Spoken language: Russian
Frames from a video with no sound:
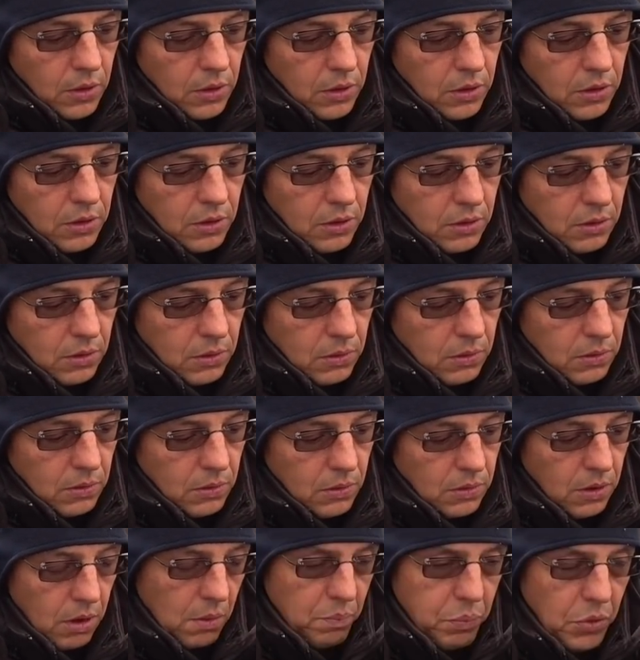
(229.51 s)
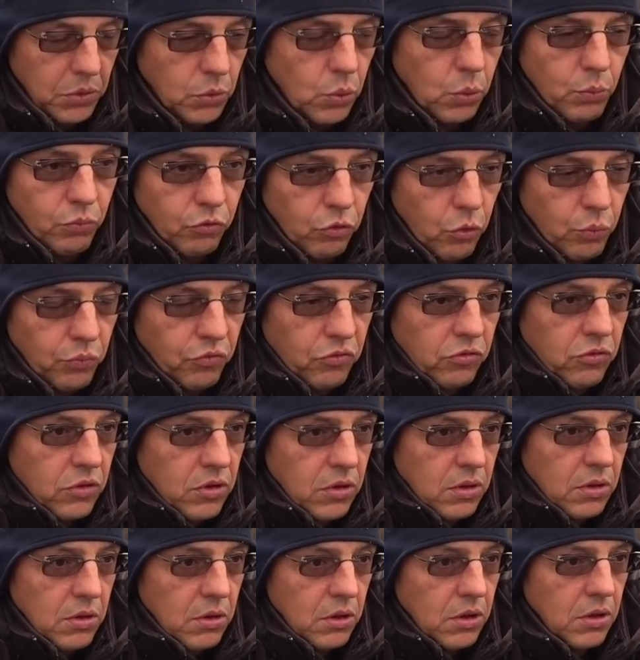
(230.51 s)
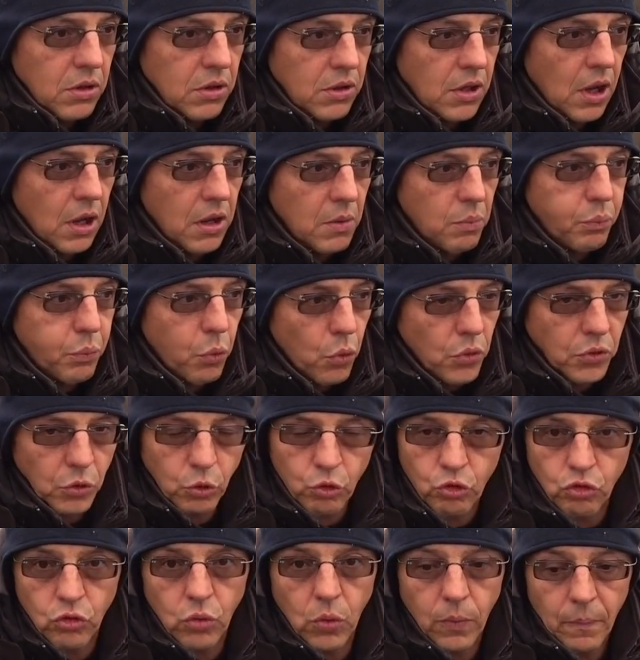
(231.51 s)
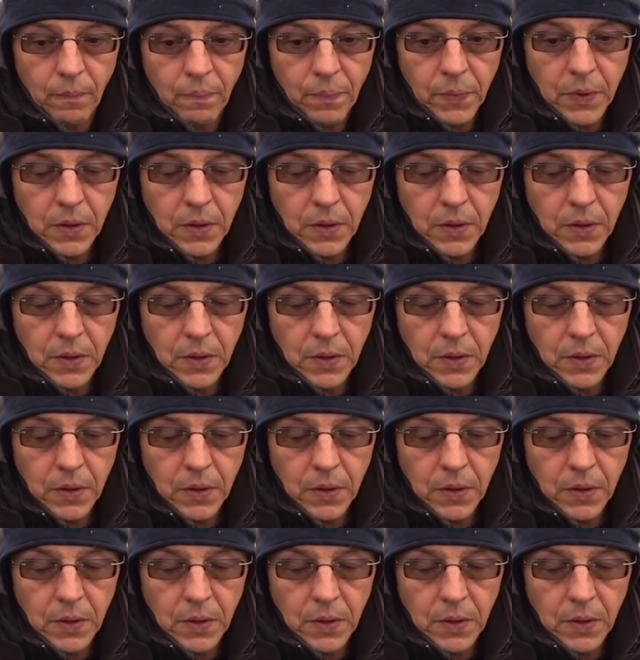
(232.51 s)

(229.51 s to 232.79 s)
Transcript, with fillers: И как потом, собственно, я и понял, что